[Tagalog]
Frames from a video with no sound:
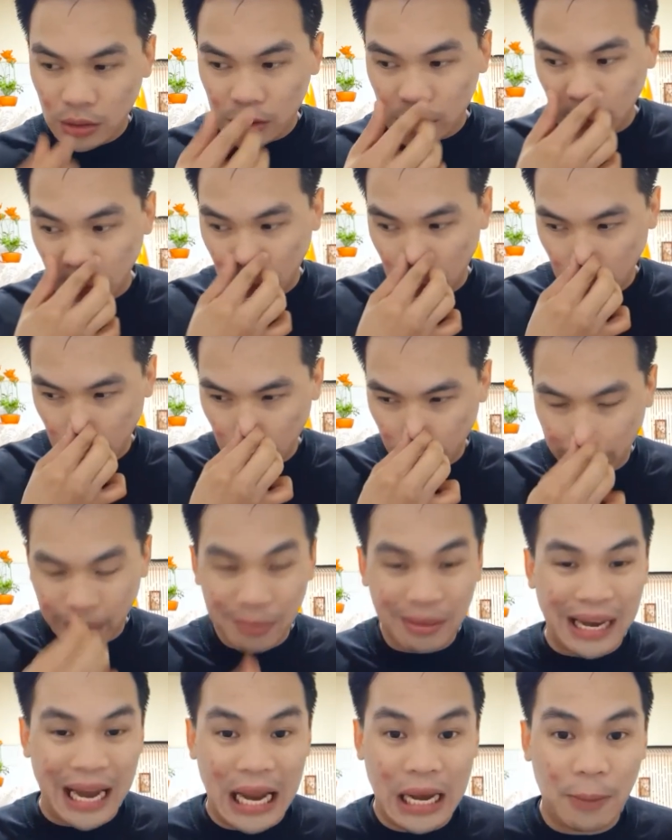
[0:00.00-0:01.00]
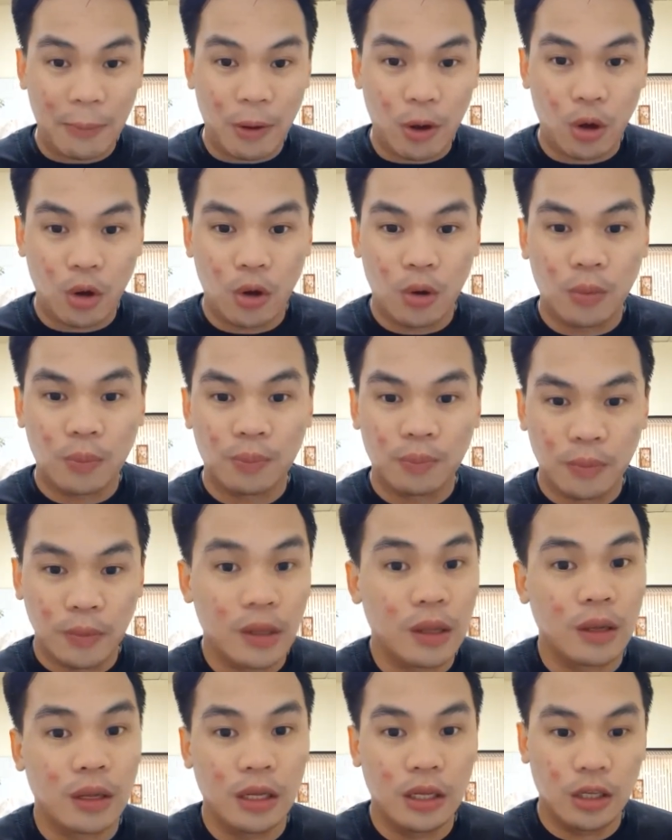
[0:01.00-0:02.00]
So, pag may nahanap ako,
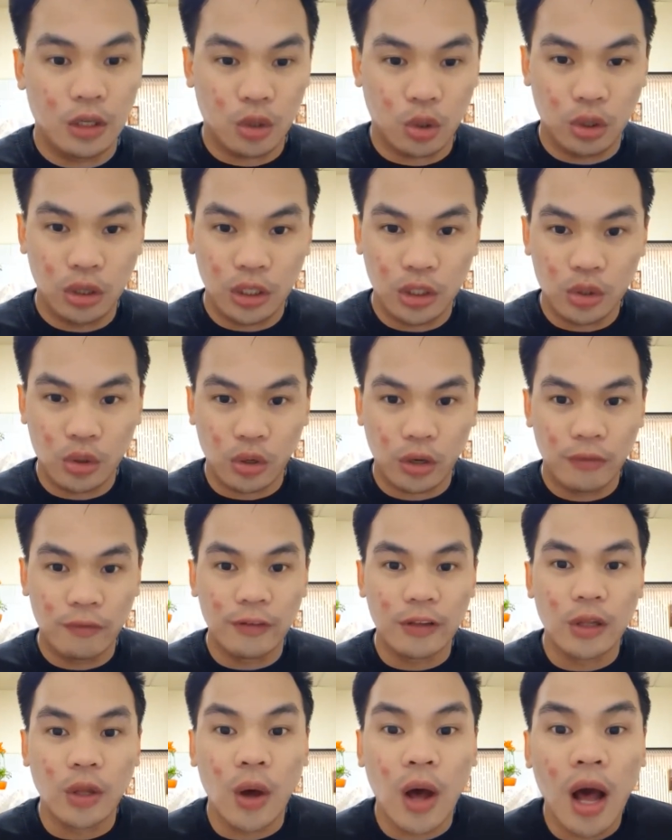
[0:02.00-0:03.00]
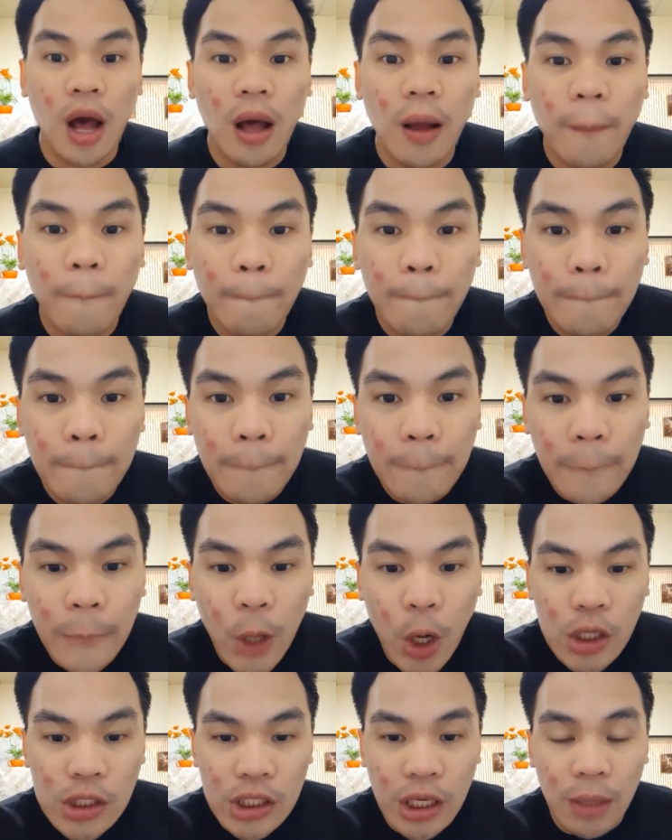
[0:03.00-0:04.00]
i-continue ko yung video ha.
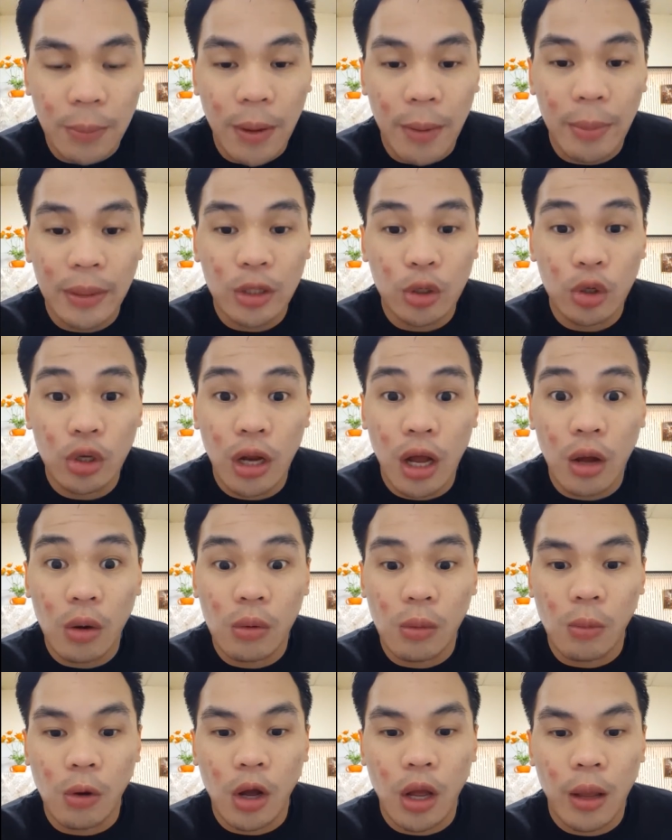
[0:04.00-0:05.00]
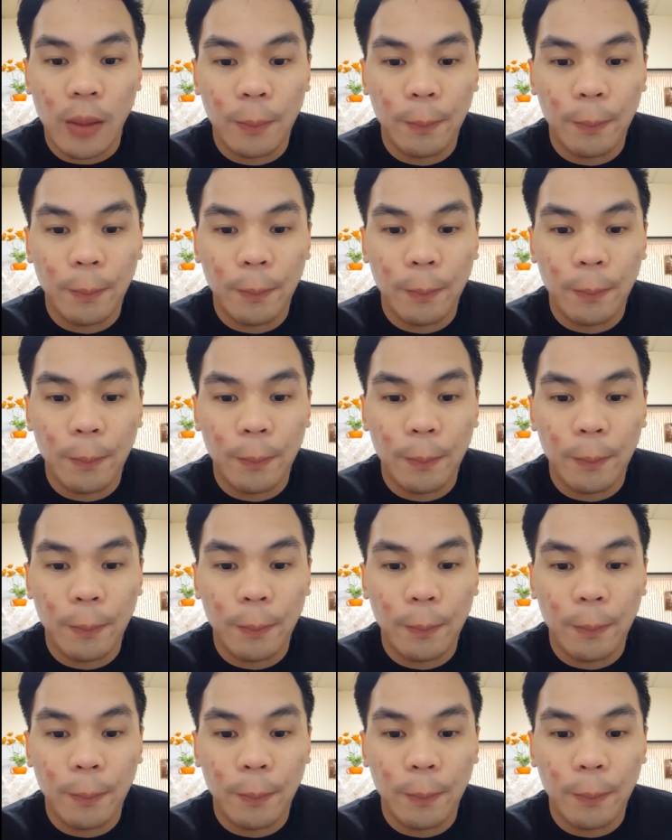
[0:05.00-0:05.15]
O sige, papatuyo lang ako ng mukha.